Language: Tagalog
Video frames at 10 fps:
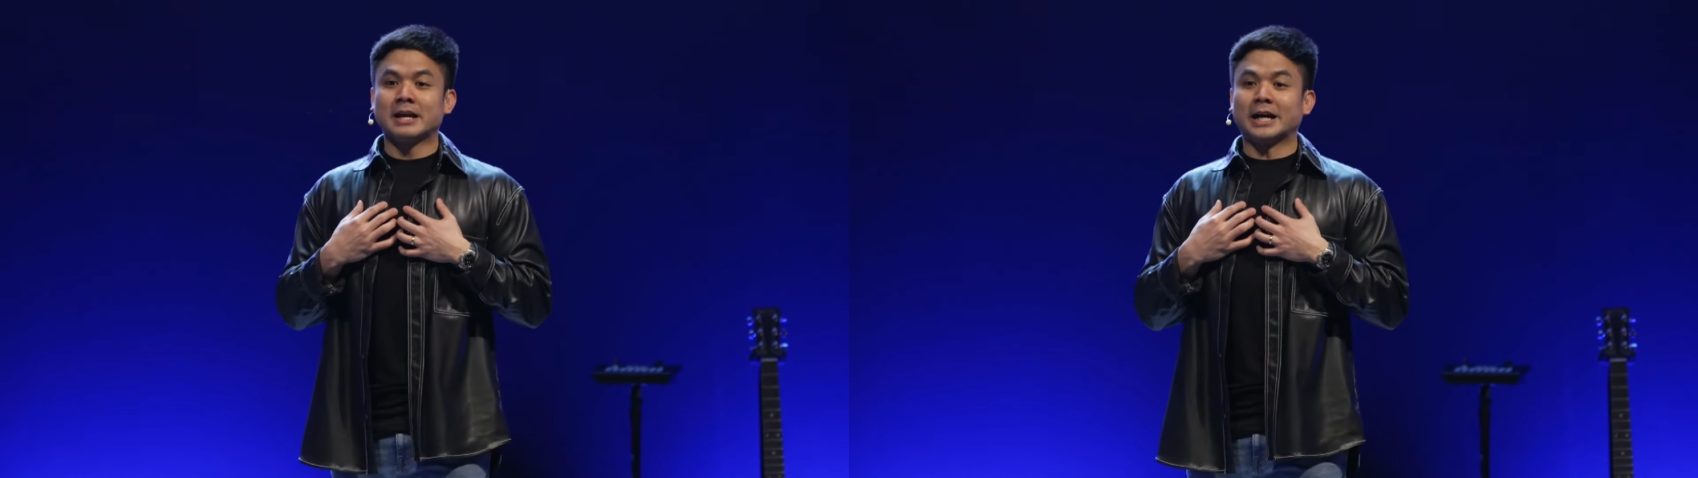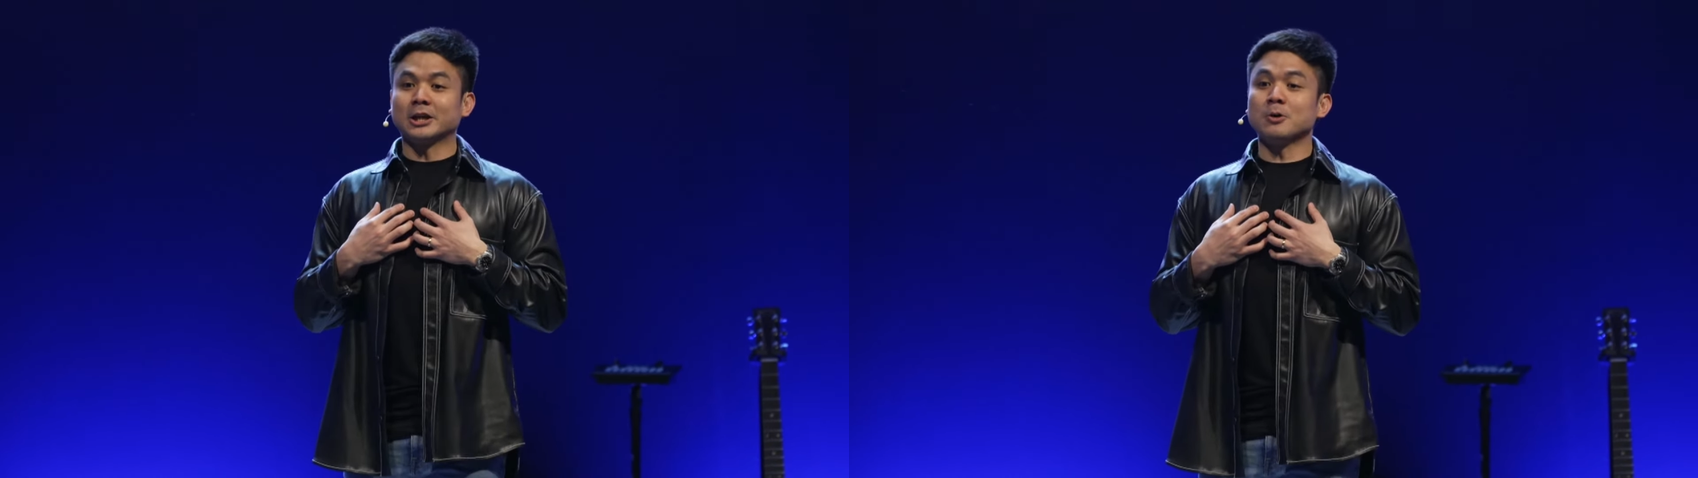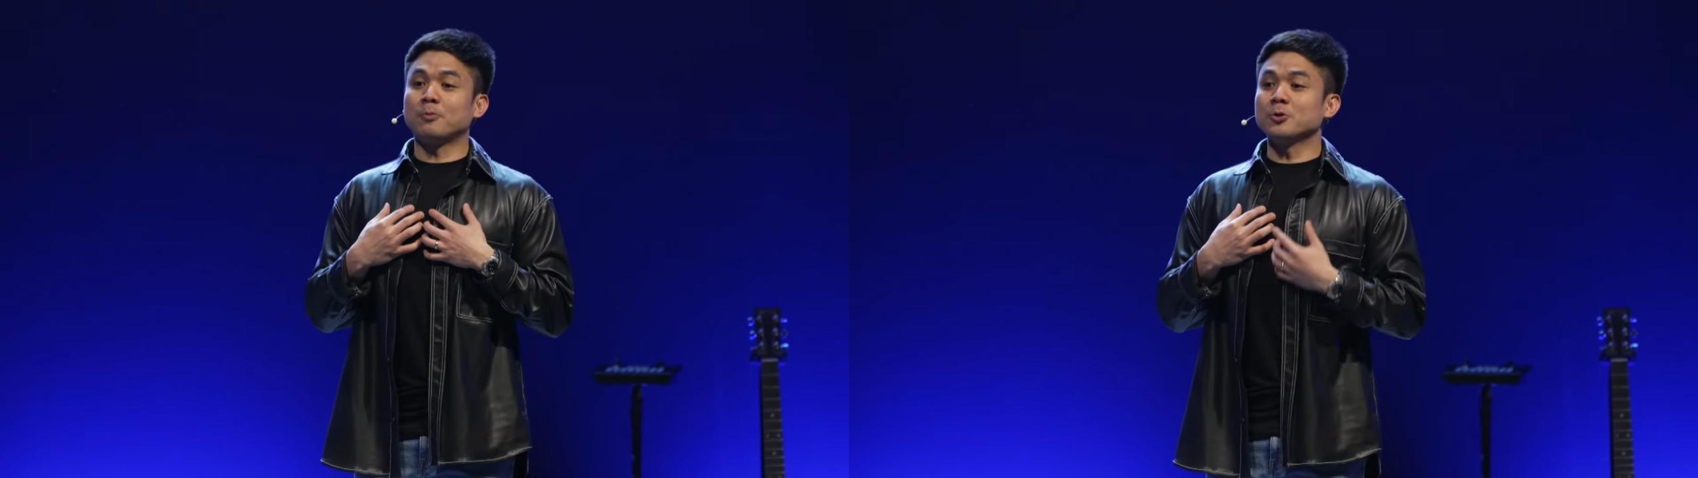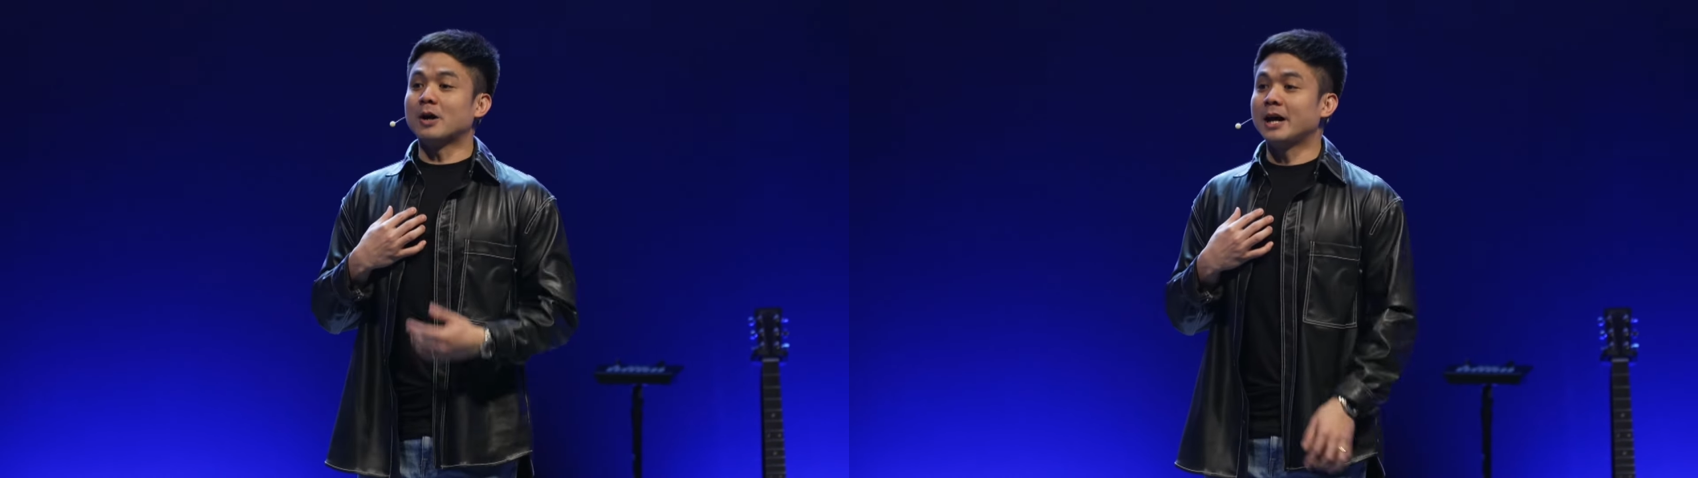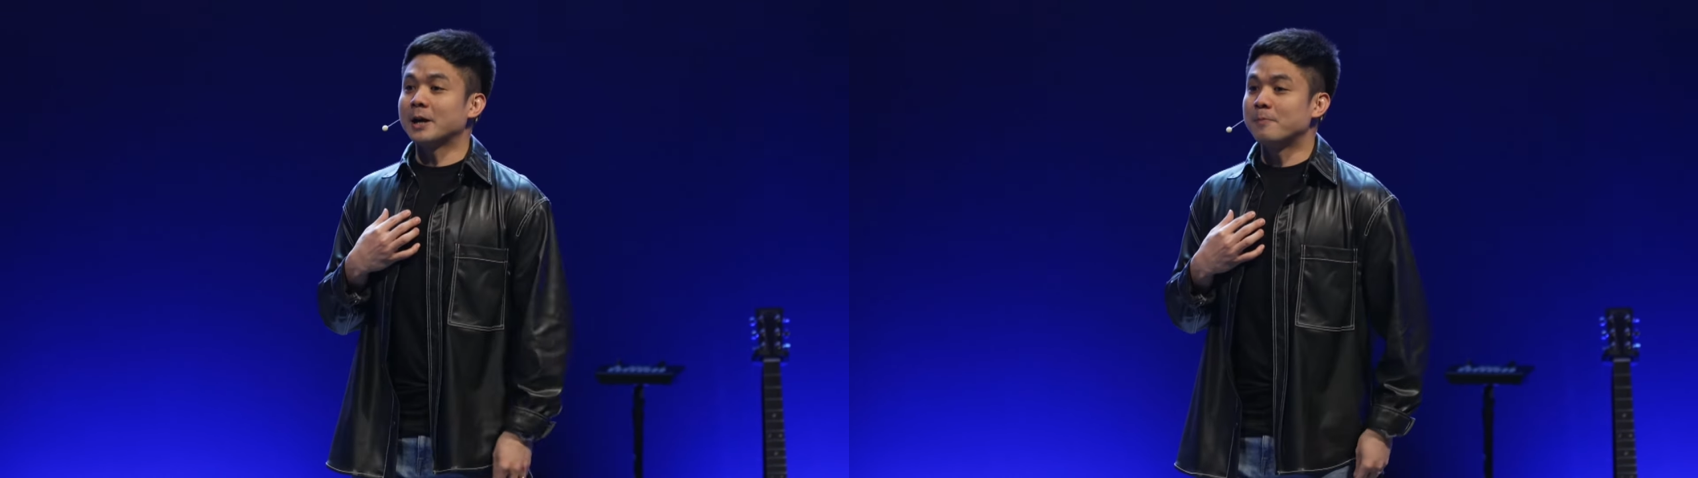At ano po yung
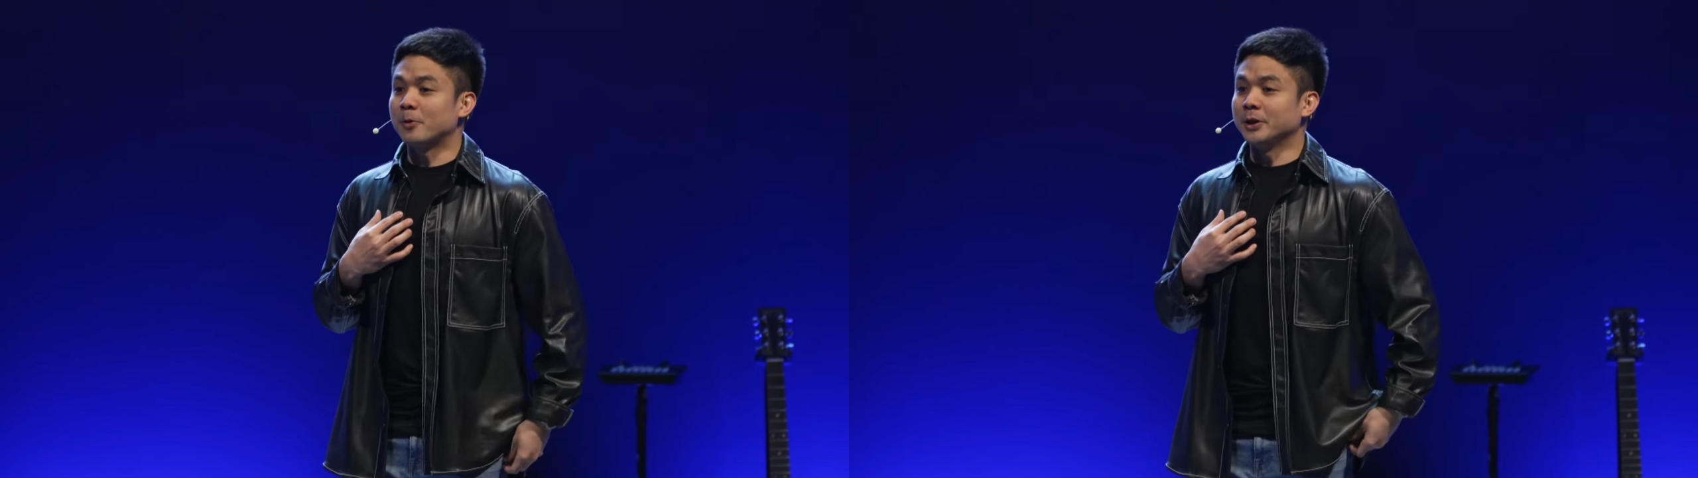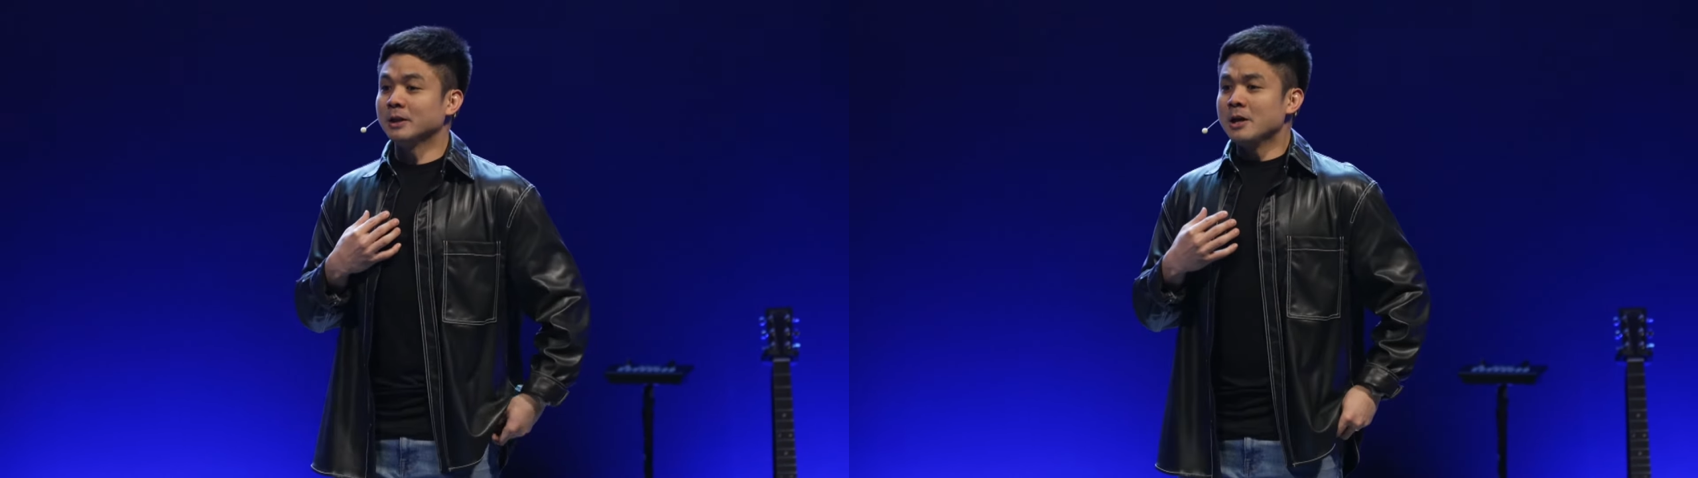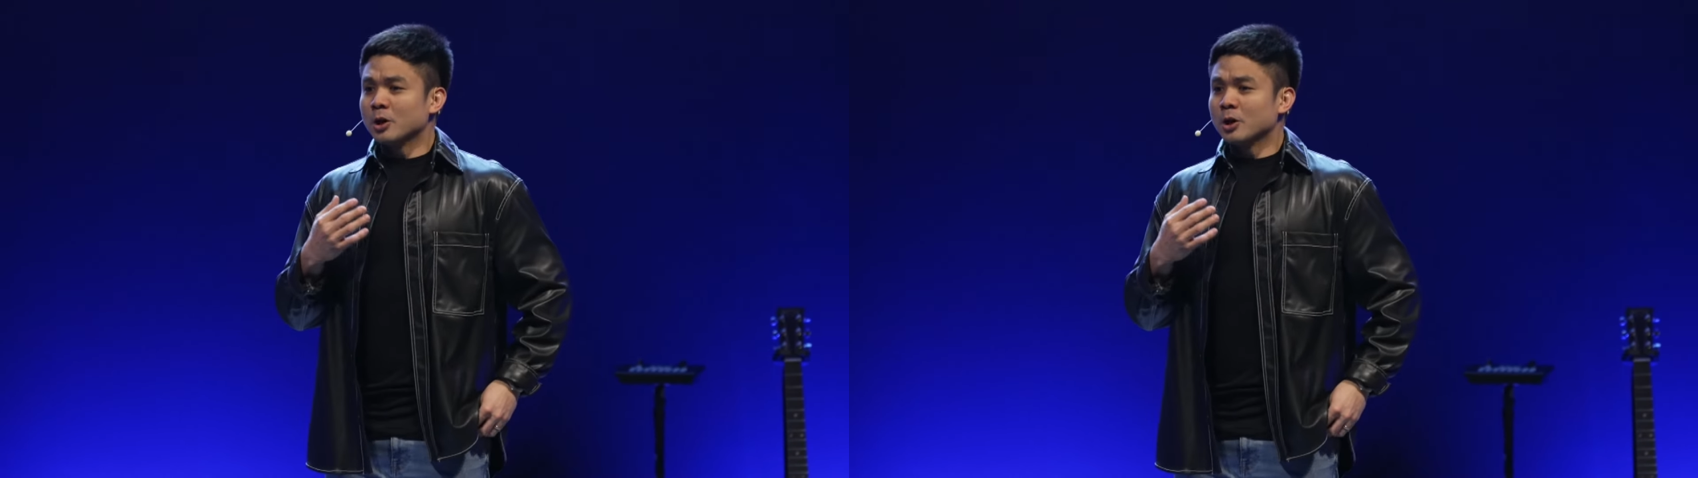aking point,